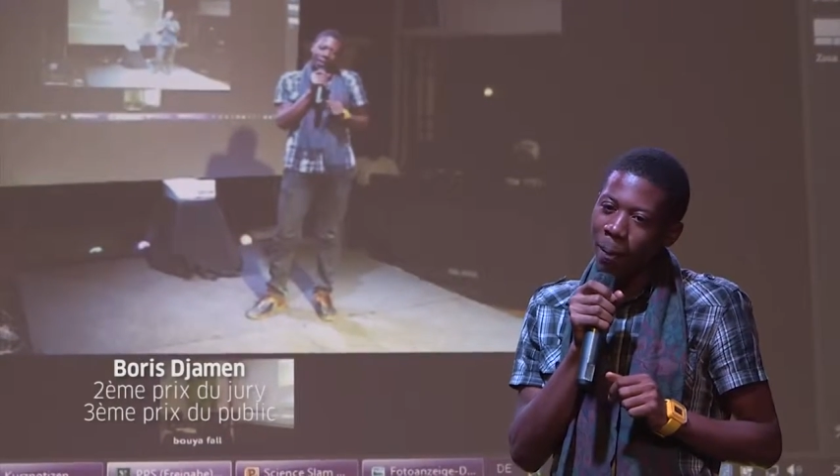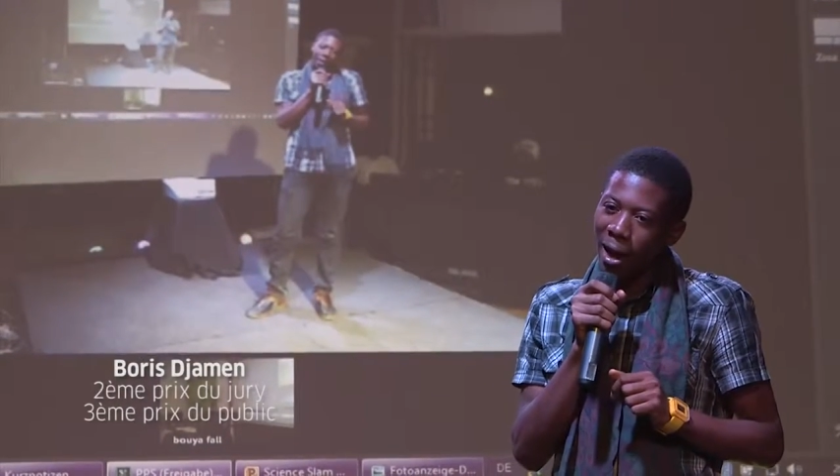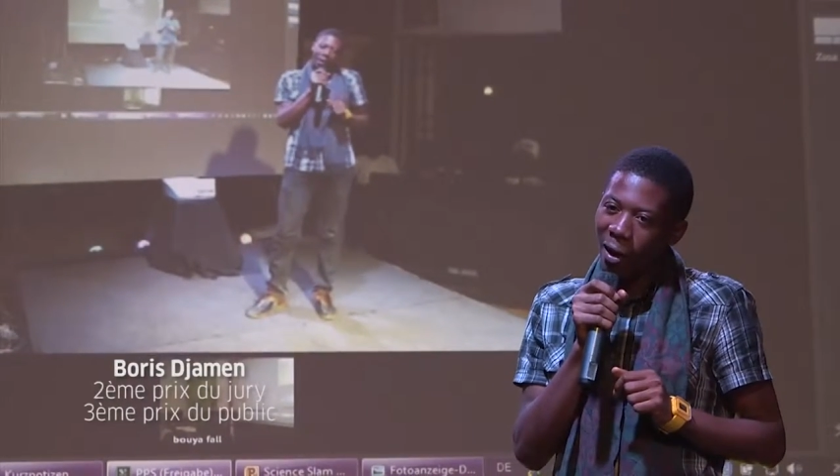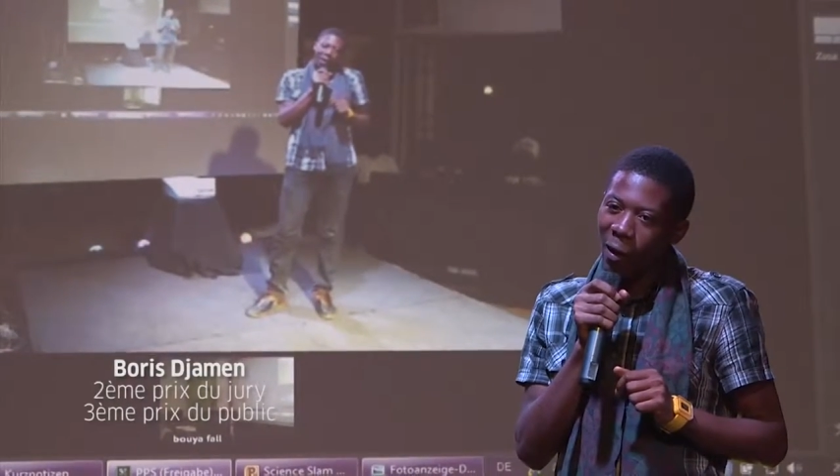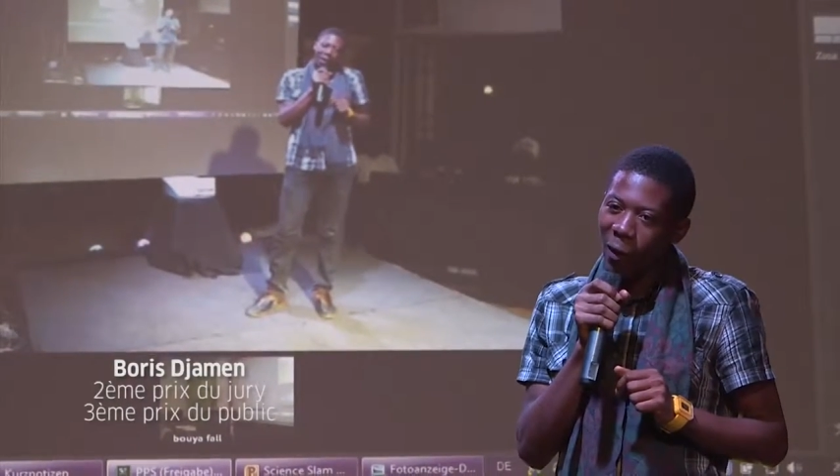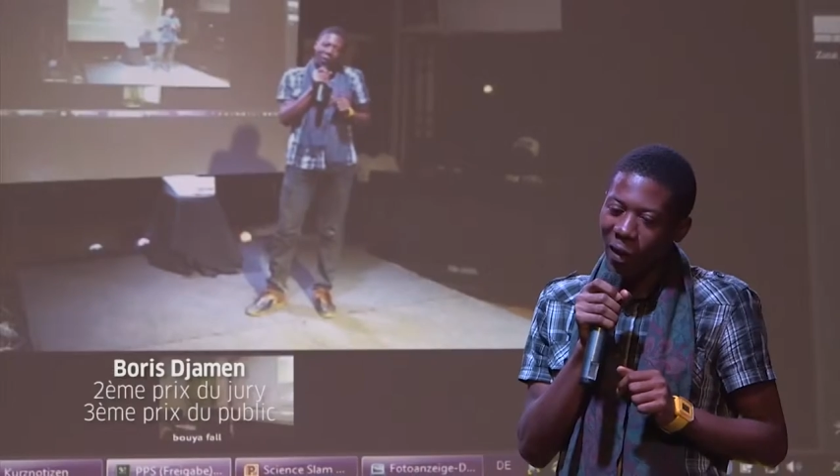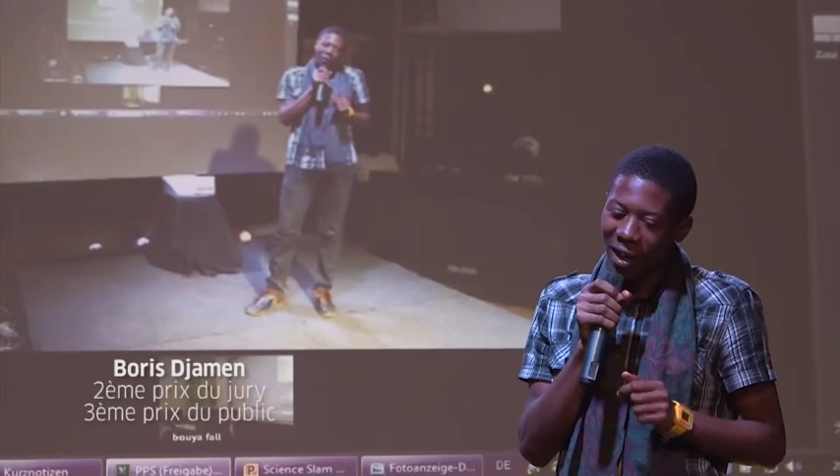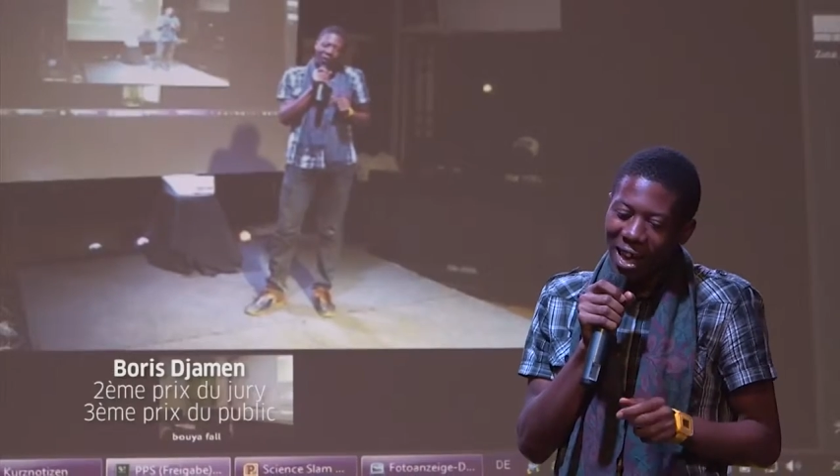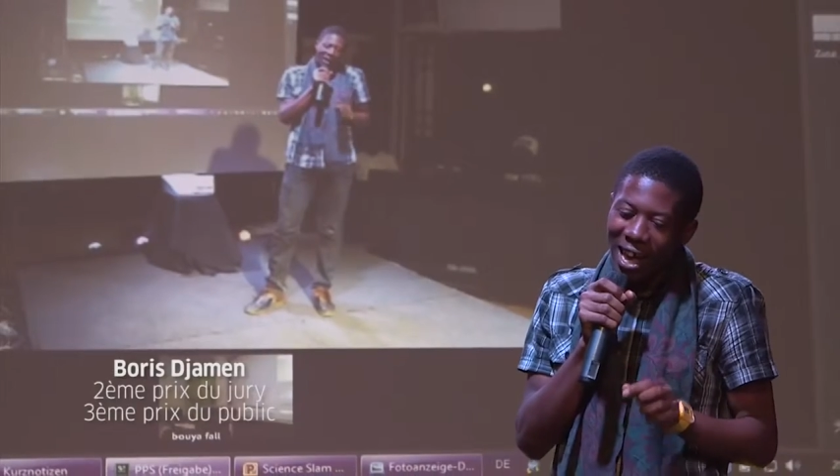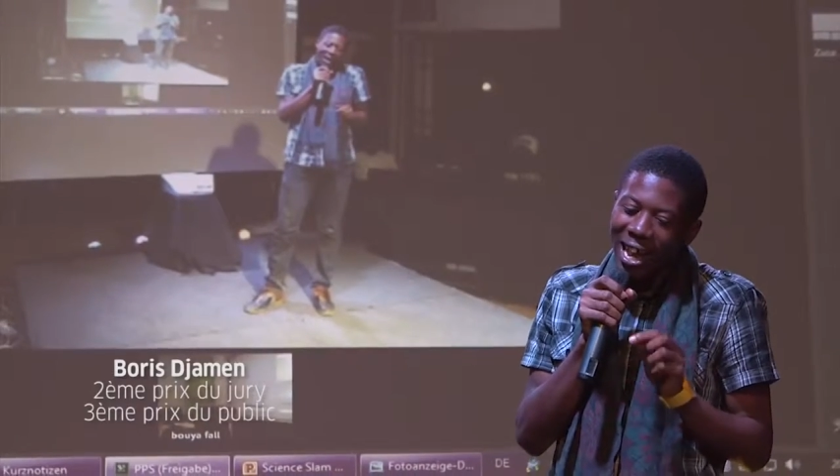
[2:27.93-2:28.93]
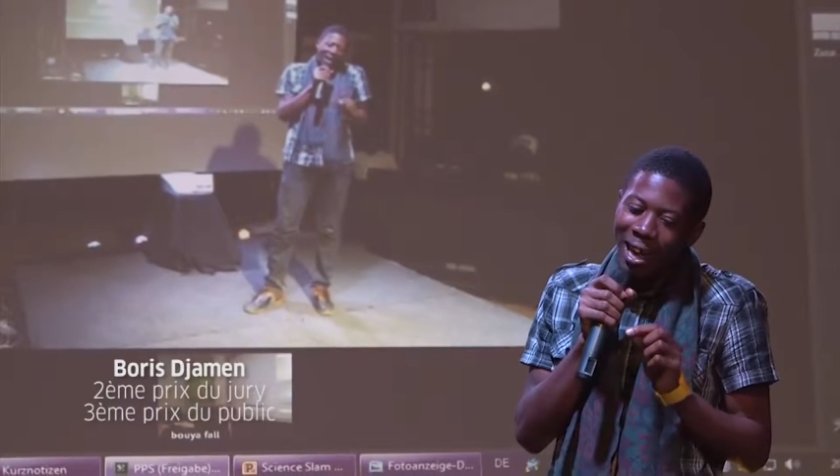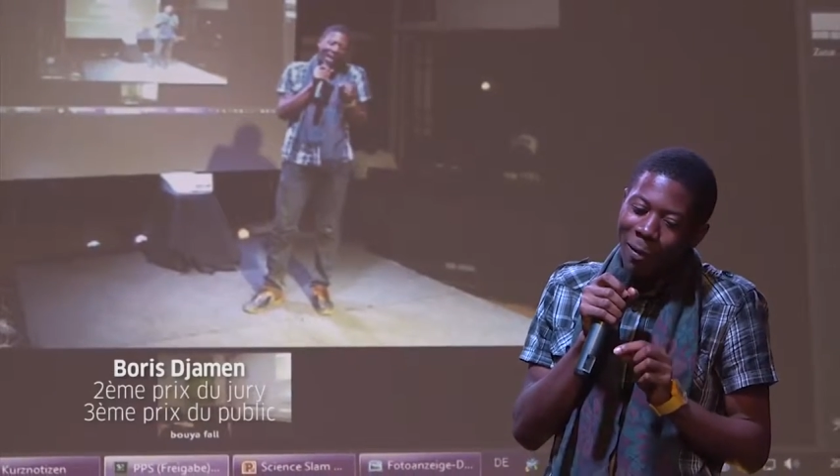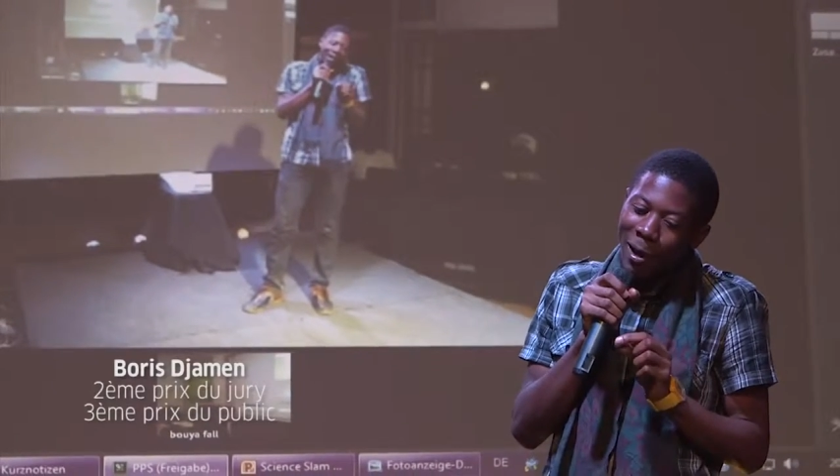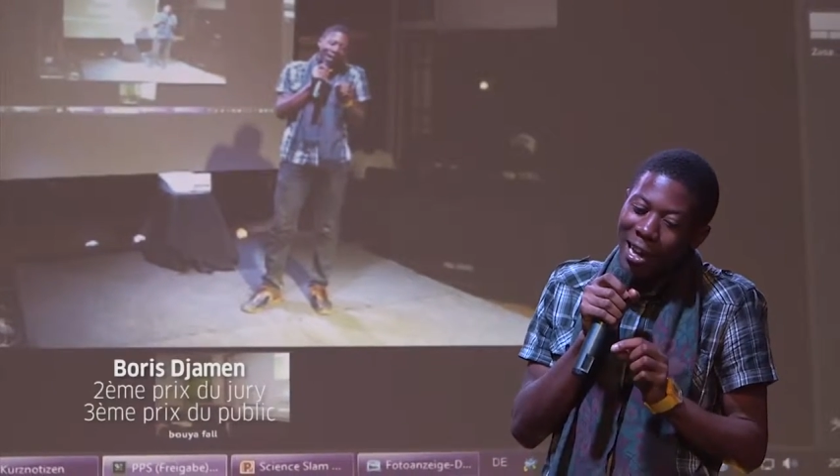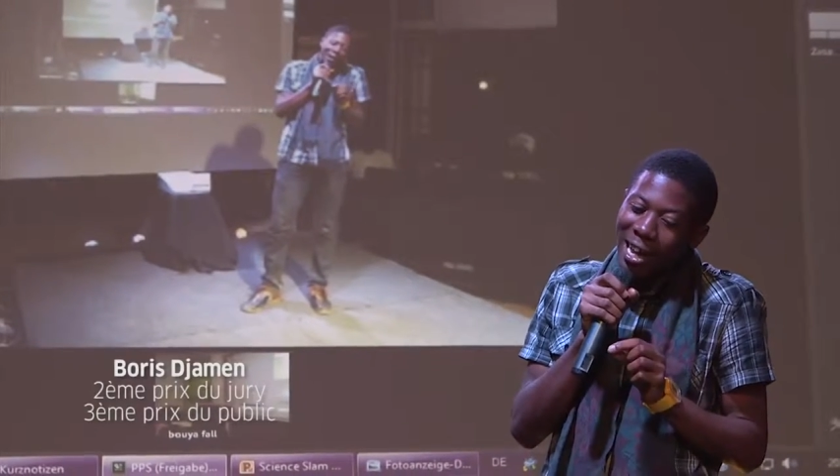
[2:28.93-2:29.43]
pas encore. Elle avait
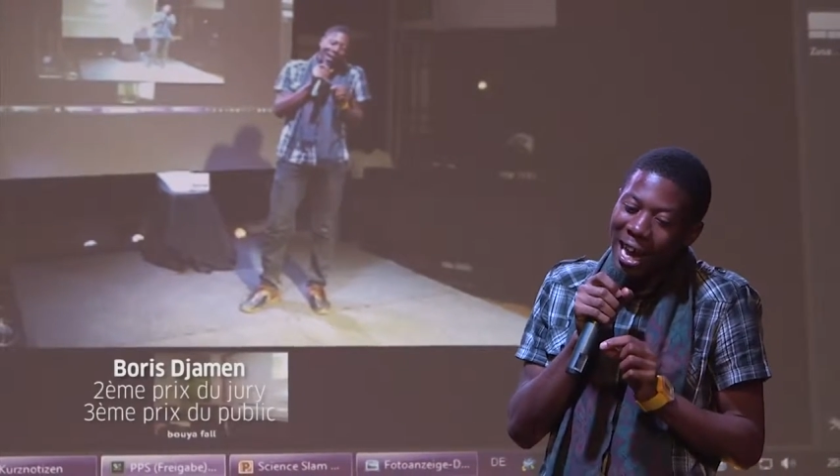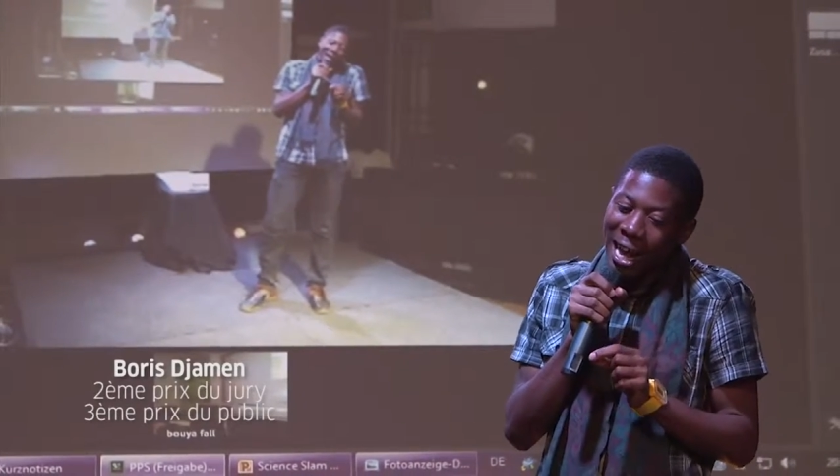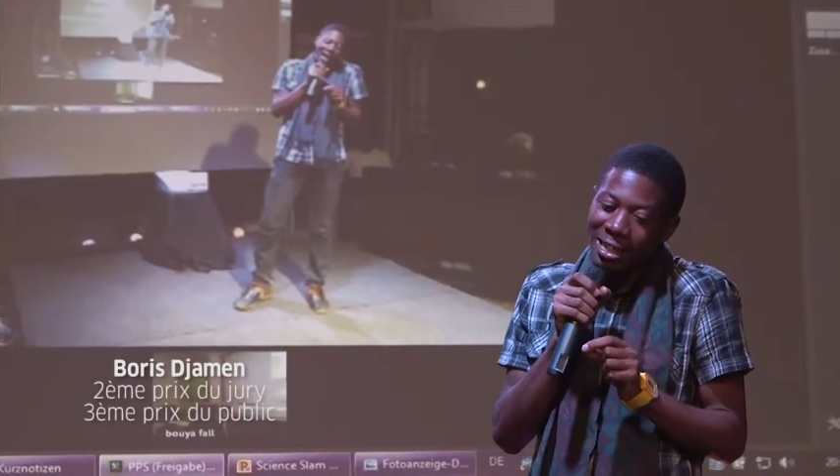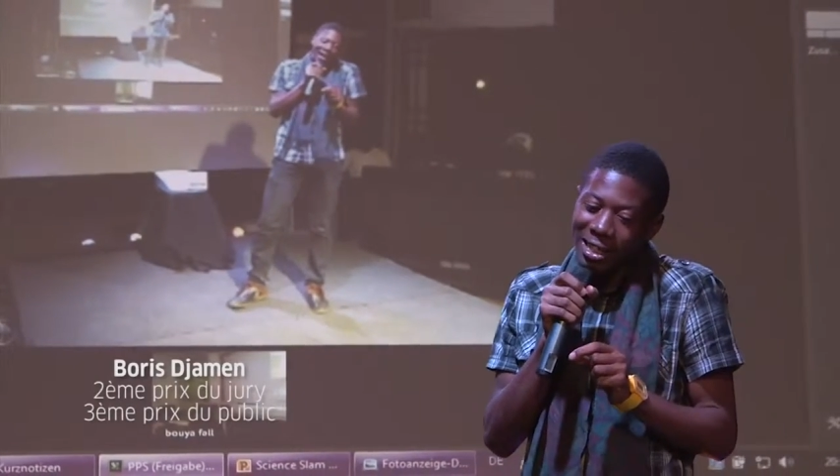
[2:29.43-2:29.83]
un calendrier